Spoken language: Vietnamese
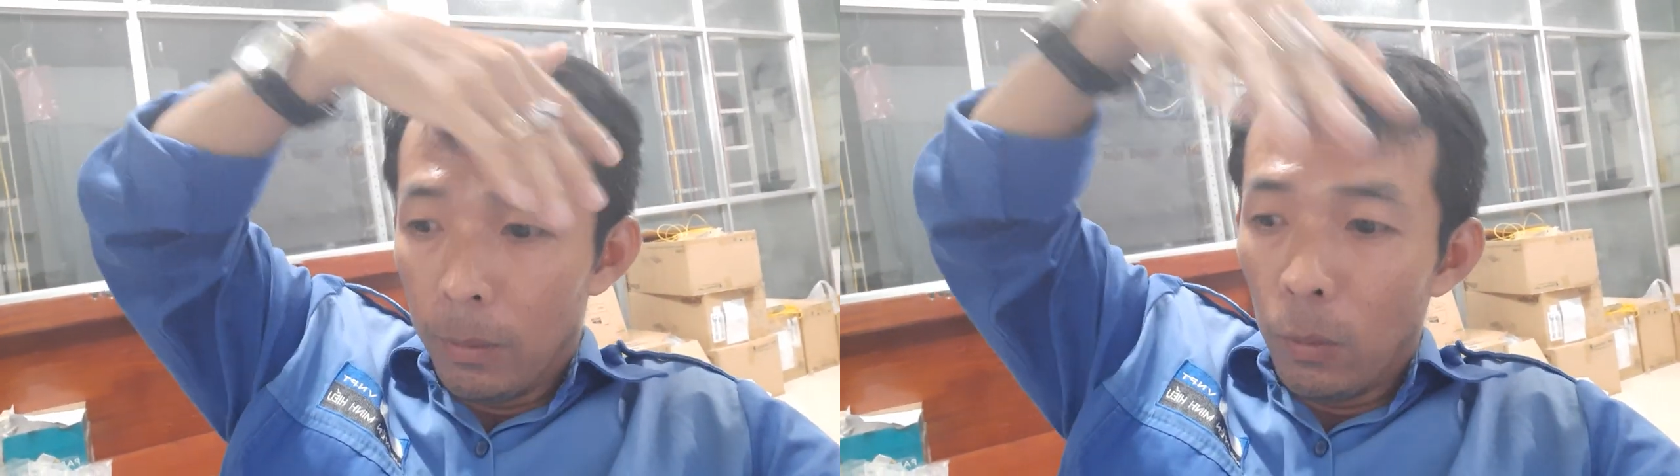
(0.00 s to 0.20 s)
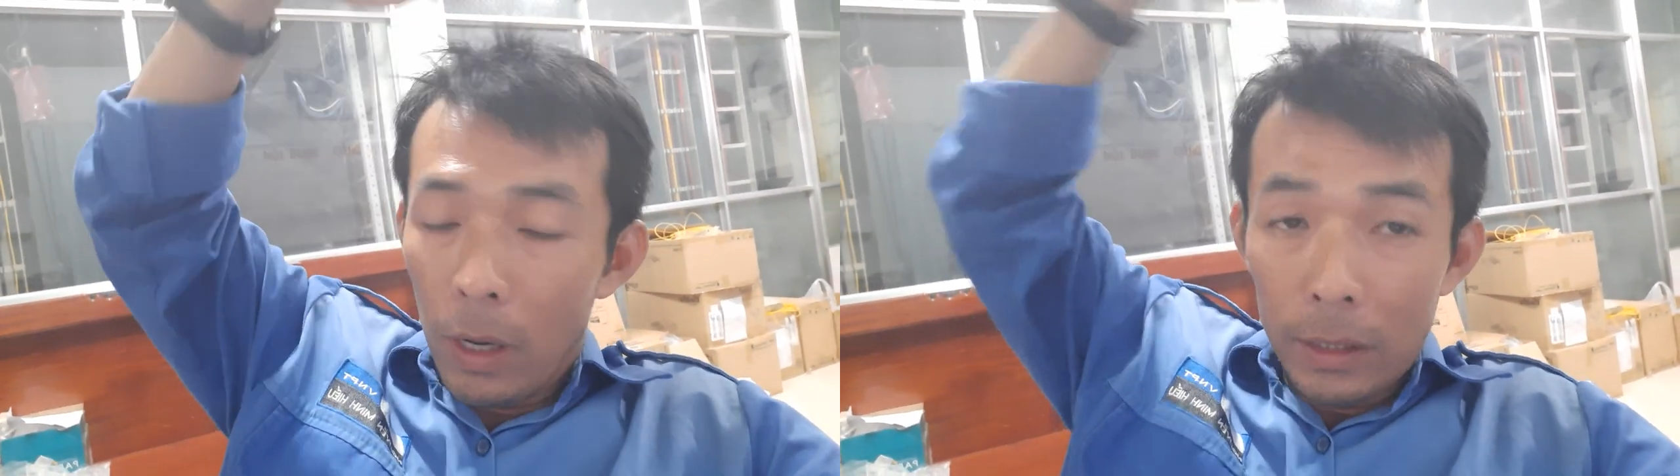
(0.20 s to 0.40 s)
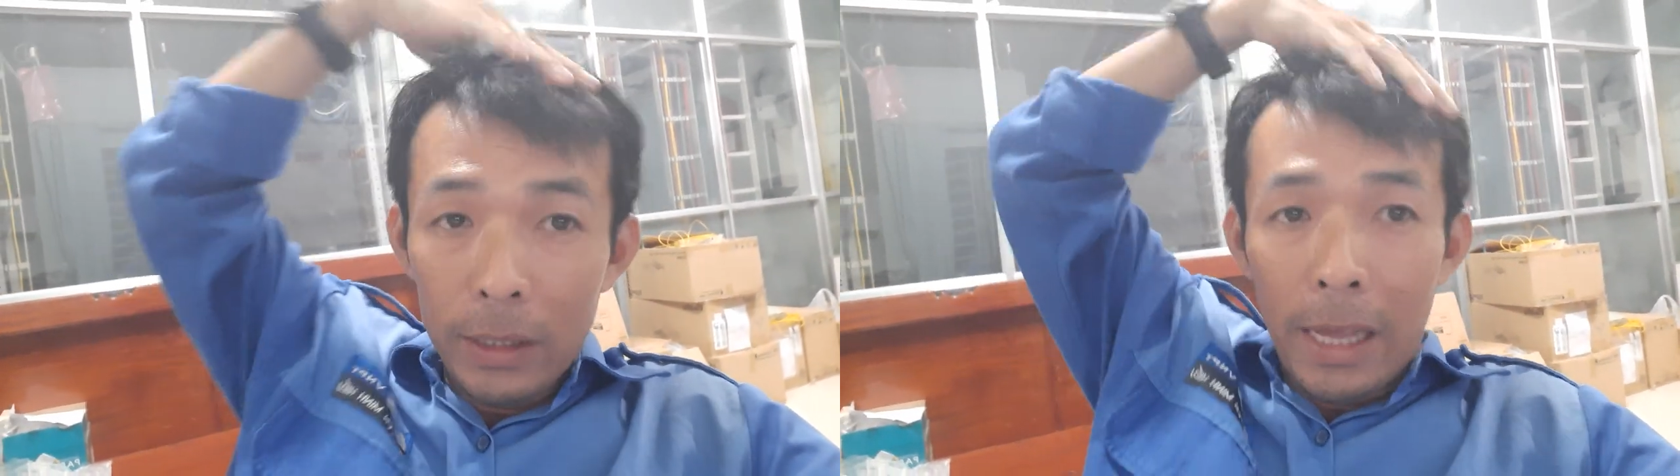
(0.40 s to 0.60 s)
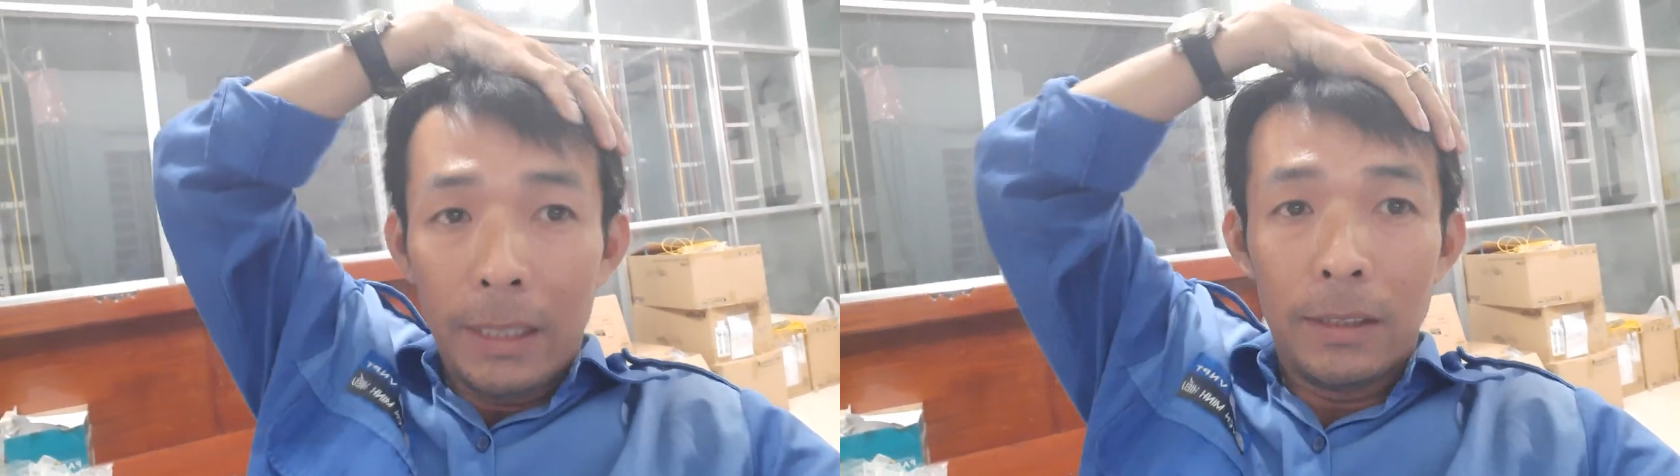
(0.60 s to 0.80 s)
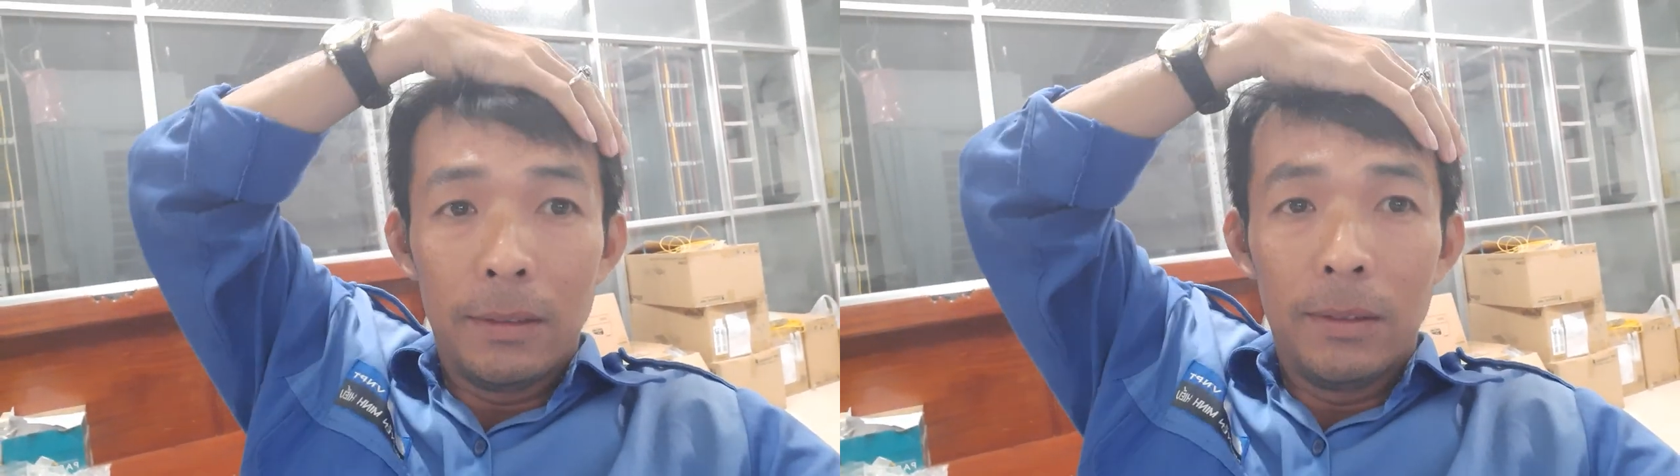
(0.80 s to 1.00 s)
qua tới
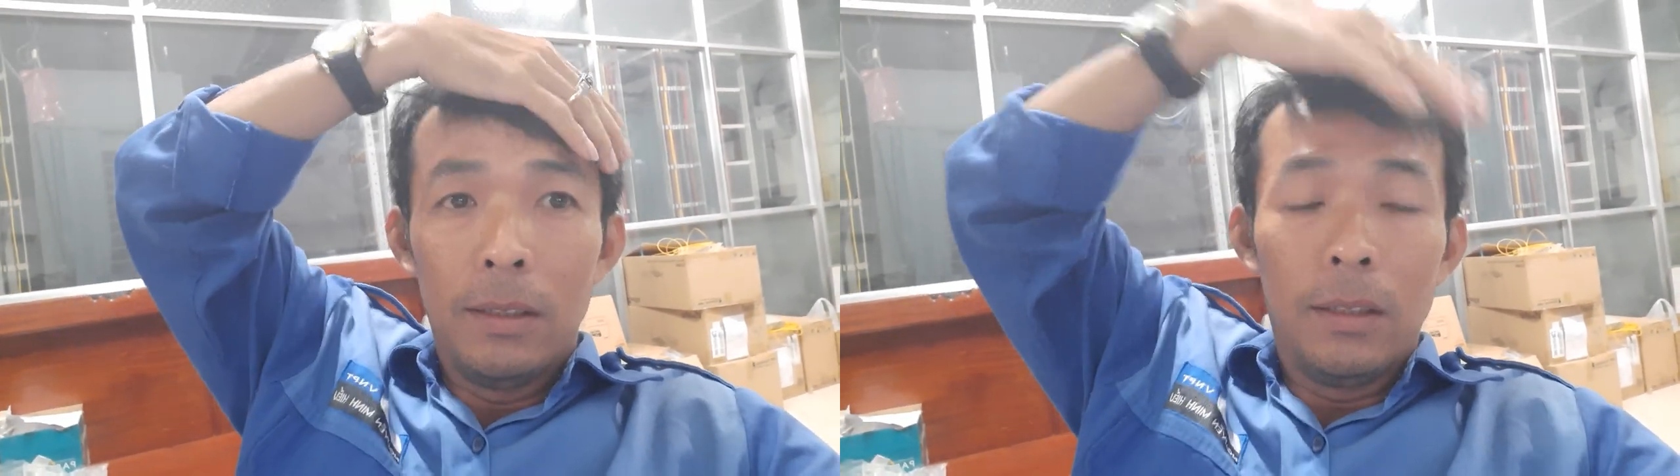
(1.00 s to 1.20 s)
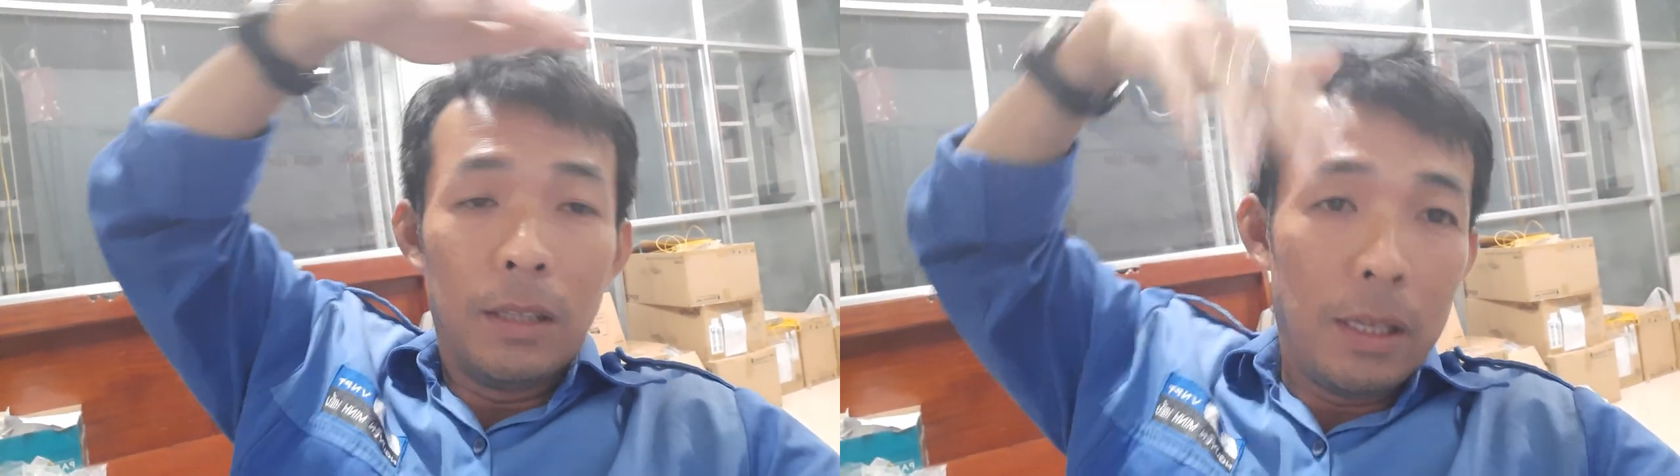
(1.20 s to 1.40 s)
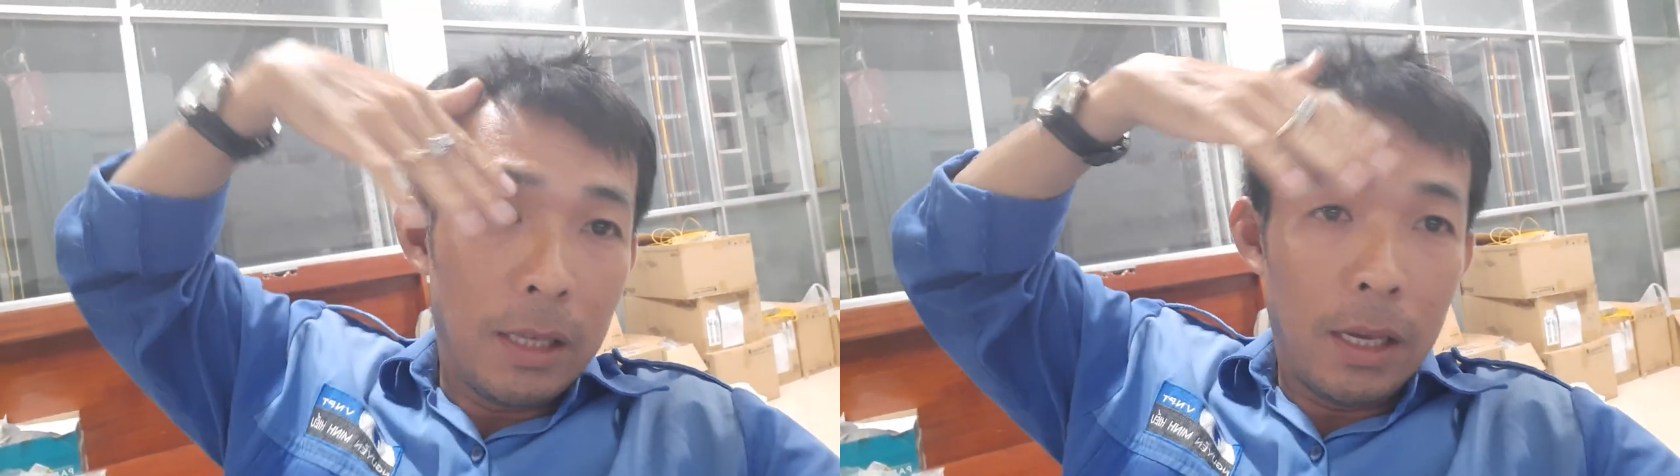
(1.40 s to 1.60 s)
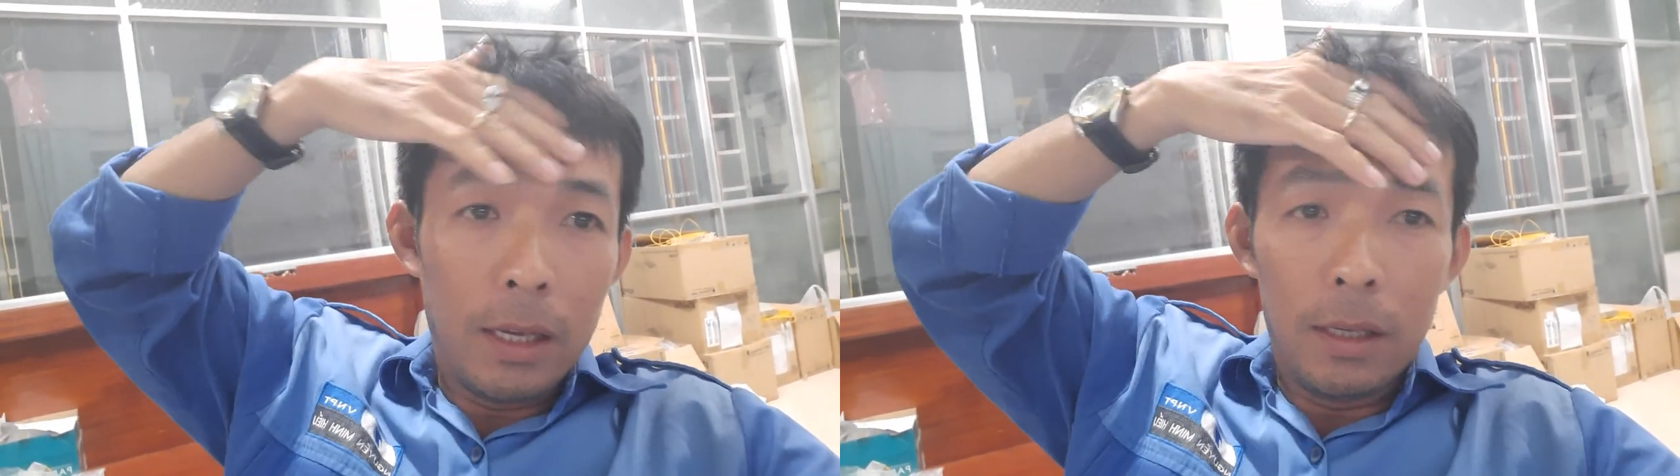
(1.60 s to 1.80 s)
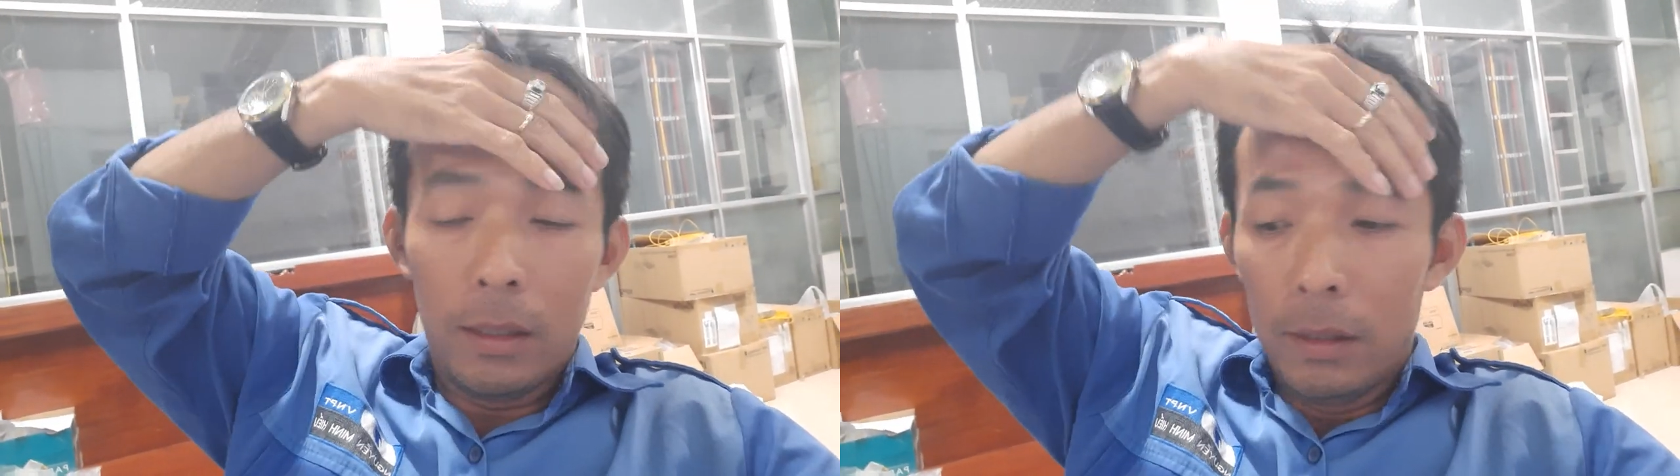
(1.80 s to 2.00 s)
nay thì
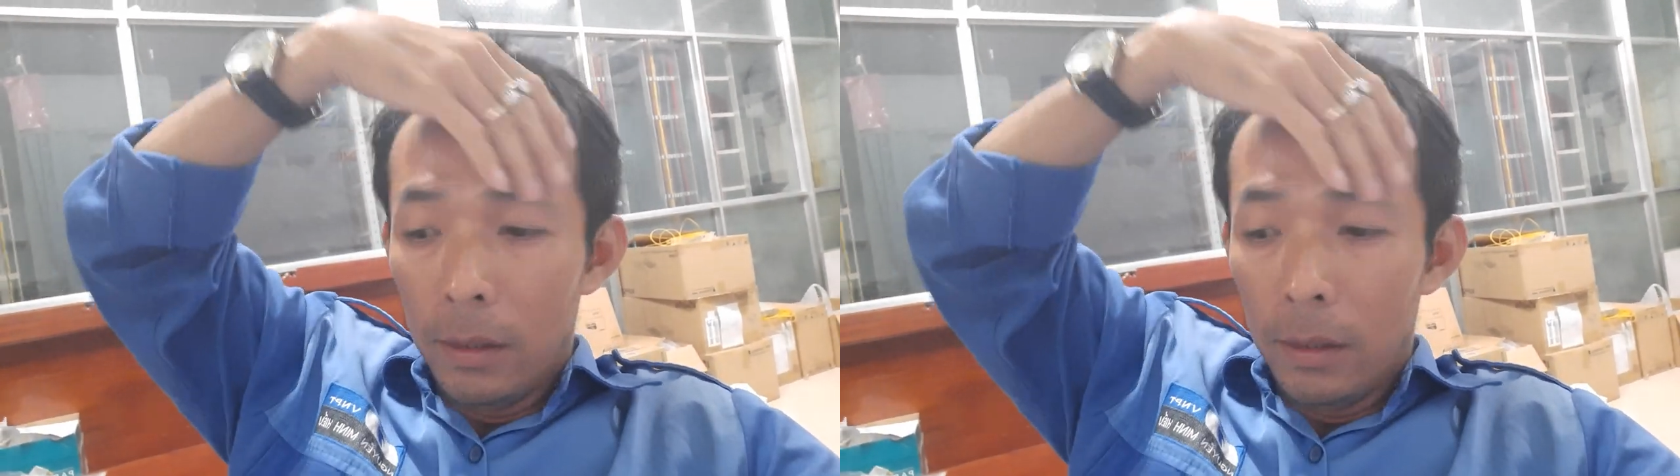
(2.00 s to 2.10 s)
à,